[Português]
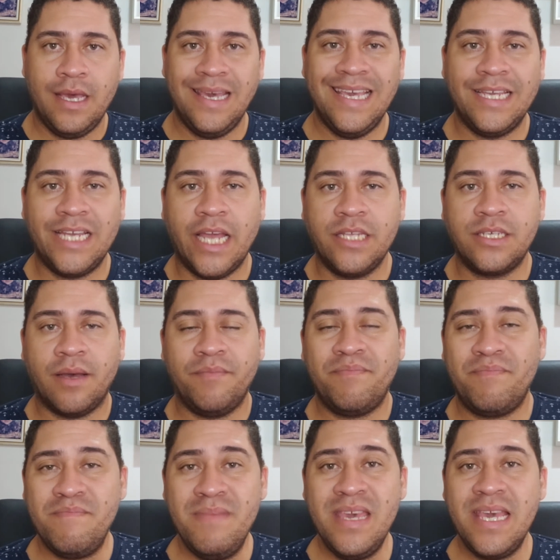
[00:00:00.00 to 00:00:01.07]
E, gente, a
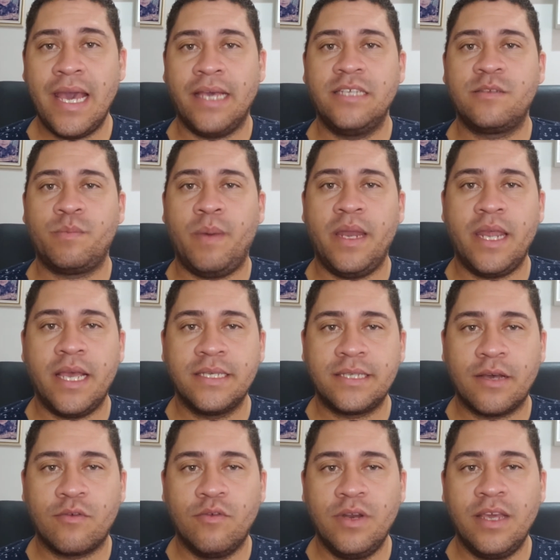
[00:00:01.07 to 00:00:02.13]
minha
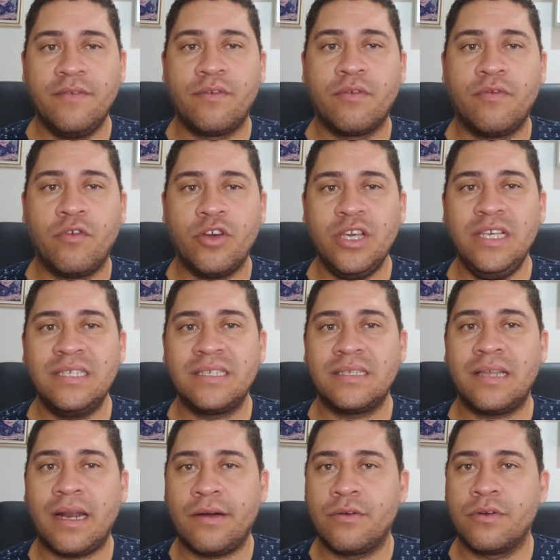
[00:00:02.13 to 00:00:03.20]
experiência com o livro foi
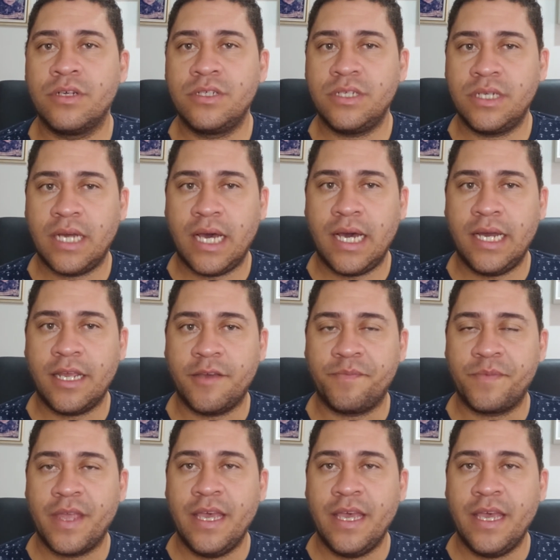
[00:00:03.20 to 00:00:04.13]
extraordinária.